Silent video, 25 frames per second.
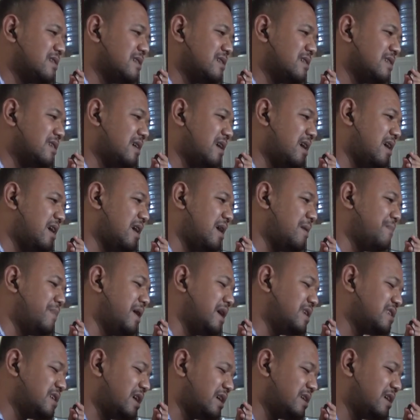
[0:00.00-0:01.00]
Nah,
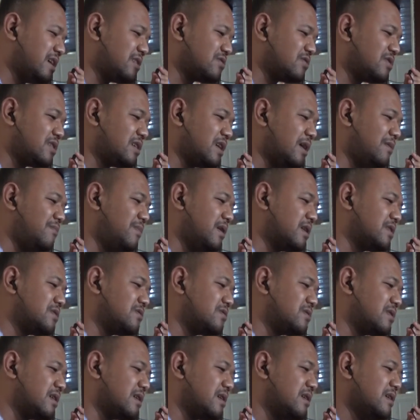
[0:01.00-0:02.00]
mejanya itu digambar
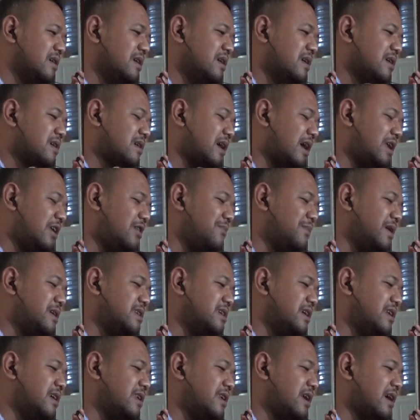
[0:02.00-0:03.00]
juga. Kalau
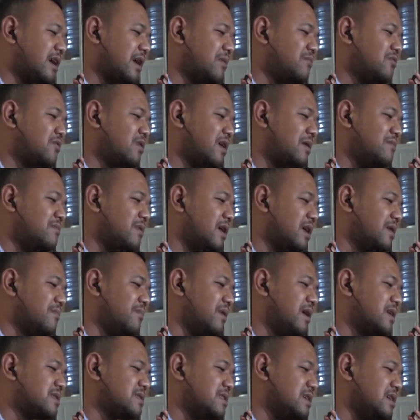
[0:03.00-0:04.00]
mejanya tidak kamu gambar,
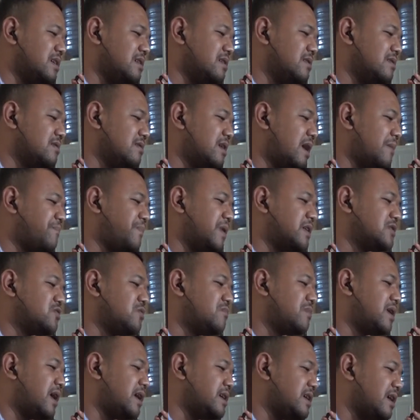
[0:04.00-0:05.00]
berarti HP itu
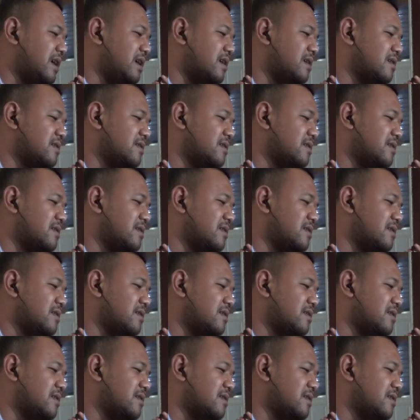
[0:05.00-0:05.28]
melayang